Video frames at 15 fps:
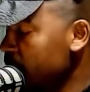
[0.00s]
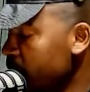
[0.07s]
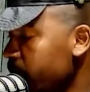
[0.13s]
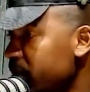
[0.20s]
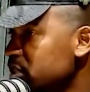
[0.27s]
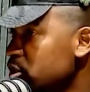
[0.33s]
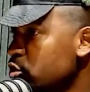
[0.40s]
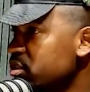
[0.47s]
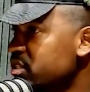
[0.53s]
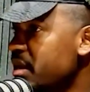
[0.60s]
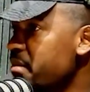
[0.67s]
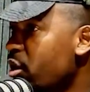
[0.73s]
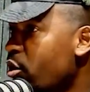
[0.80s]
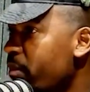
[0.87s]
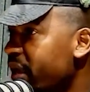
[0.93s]
Mas eu não
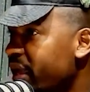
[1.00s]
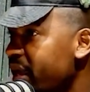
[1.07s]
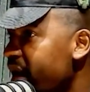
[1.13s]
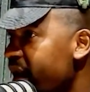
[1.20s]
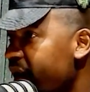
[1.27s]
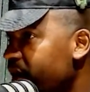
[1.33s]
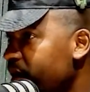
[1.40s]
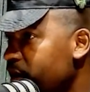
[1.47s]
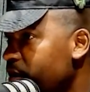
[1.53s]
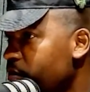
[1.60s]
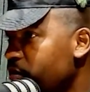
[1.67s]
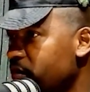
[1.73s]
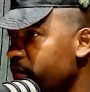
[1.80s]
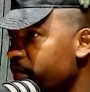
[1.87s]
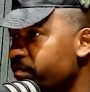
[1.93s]
sabia como é que era,
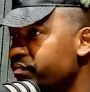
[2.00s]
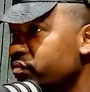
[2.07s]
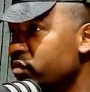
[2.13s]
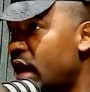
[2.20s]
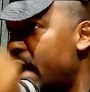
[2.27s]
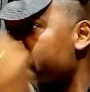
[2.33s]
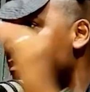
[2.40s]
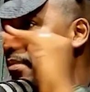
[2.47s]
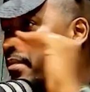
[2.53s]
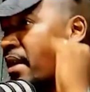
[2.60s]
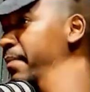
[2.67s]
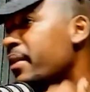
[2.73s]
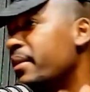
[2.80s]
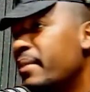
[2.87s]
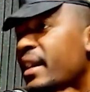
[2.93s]
não. A minha
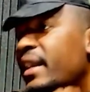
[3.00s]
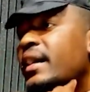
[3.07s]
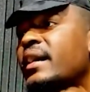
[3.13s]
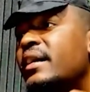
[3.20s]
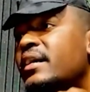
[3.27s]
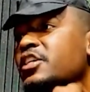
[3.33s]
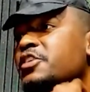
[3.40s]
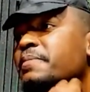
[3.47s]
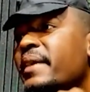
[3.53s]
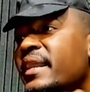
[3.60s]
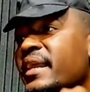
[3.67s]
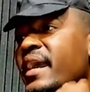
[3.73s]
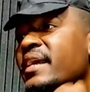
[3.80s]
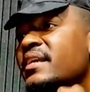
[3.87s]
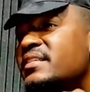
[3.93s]
primeira
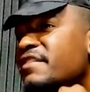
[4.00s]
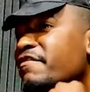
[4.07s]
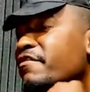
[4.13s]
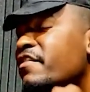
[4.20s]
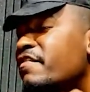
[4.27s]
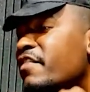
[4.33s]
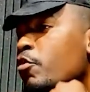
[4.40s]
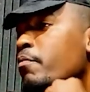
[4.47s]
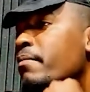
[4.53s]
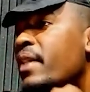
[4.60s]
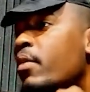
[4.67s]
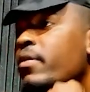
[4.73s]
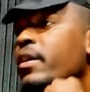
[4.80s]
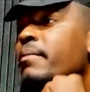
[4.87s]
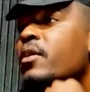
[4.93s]
experiência foi ver o
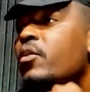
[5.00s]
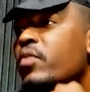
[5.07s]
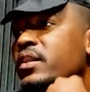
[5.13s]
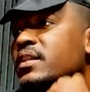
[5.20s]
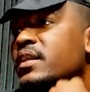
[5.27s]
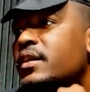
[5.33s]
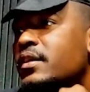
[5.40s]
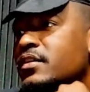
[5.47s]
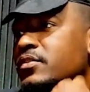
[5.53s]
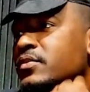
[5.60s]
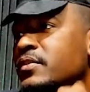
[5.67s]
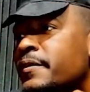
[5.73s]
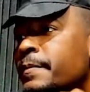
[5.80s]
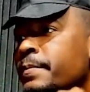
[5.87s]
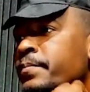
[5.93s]
meu irmão entrando.
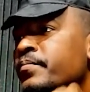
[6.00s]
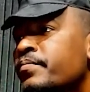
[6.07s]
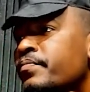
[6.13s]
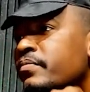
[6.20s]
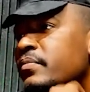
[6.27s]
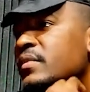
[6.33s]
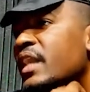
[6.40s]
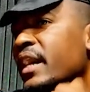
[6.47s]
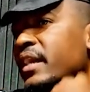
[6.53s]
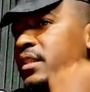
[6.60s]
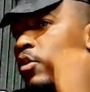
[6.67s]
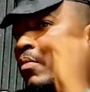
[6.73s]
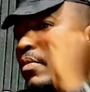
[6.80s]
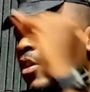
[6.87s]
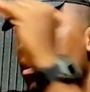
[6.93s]
Né?
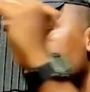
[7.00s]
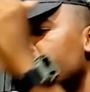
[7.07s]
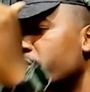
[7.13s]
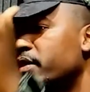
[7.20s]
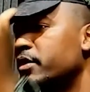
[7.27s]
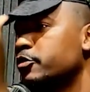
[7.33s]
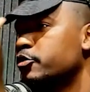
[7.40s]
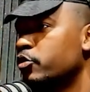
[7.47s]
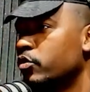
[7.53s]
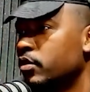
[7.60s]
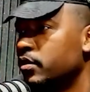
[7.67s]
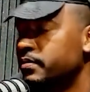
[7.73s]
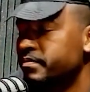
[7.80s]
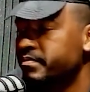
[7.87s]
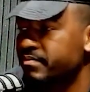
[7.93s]
Então, meu irmão
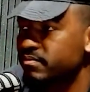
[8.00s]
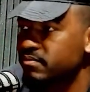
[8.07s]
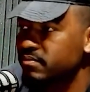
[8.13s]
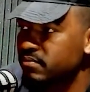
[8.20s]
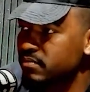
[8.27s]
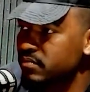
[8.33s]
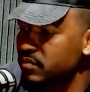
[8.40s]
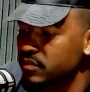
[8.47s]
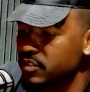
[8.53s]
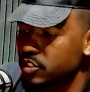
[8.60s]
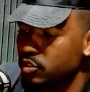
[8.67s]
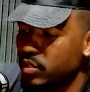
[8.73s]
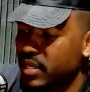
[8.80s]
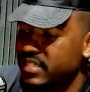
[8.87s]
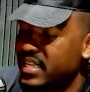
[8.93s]
entrou
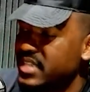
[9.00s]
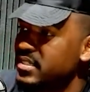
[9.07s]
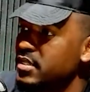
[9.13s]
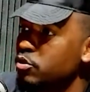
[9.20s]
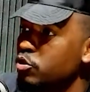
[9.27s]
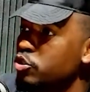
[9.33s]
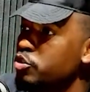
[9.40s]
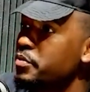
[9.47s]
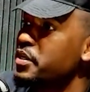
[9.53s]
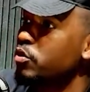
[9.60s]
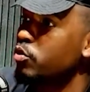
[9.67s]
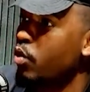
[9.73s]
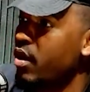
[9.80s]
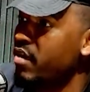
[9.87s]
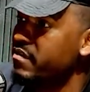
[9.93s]
no exército em
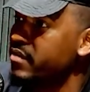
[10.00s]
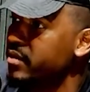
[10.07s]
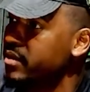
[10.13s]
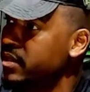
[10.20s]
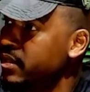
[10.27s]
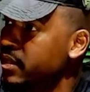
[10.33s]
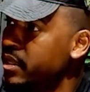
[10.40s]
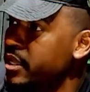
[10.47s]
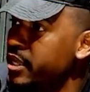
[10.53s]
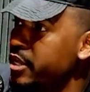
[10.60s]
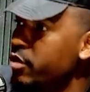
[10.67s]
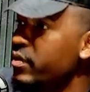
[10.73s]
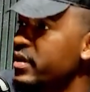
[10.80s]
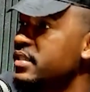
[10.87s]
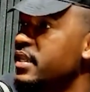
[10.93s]
2009,
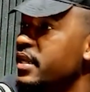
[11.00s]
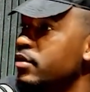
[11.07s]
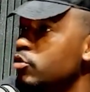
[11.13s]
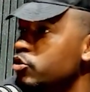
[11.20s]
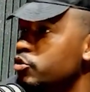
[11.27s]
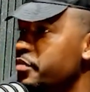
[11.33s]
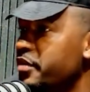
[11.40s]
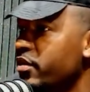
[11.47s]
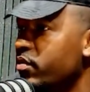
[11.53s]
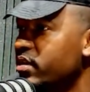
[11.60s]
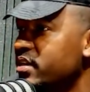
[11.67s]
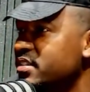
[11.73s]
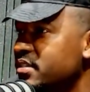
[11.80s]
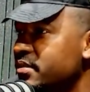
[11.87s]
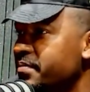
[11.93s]
eu entrei em
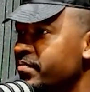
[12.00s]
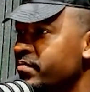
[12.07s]
2011.